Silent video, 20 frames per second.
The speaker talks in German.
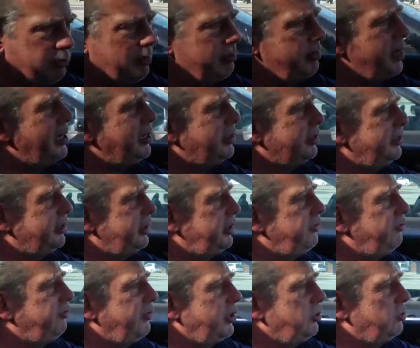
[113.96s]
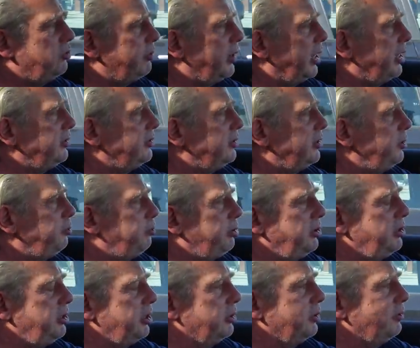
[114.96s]
melde dich, wenn du meinst, ich
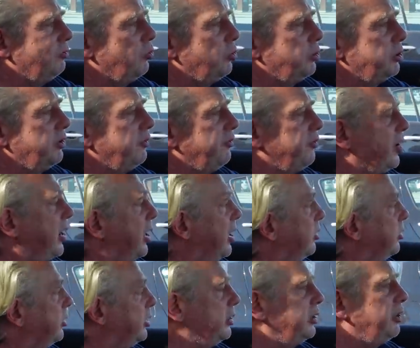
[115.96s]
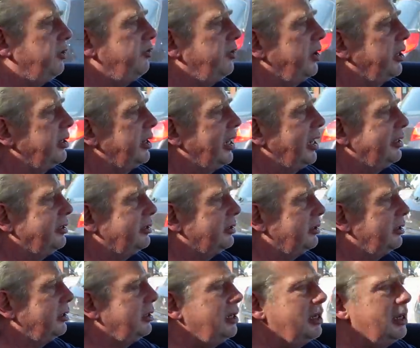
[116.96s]
bin hier irgendwo in Gefahr oder ich gefährde
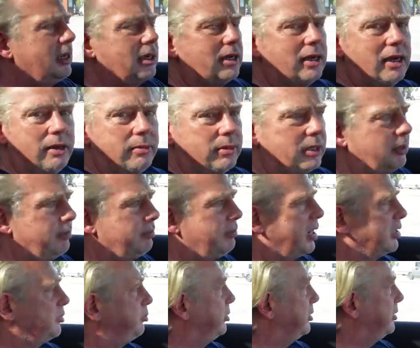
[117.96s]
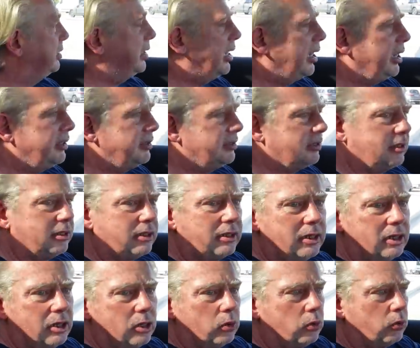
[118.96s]
andere, aber mach's bitte leise
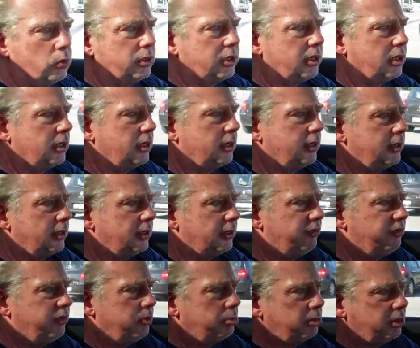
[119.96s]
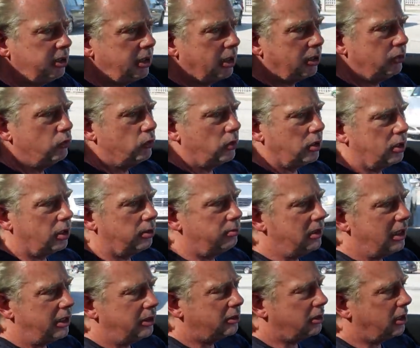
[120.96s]
oder äh, vibriere nur am
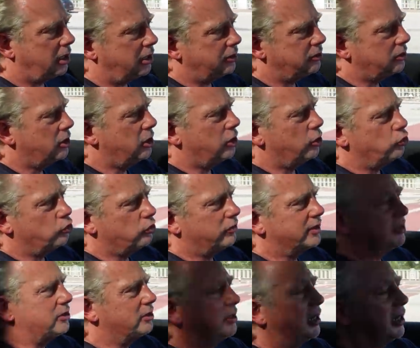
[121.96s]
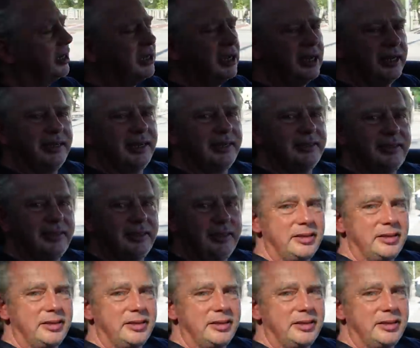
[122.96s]
Lenkrad, sowas in der Art. Das,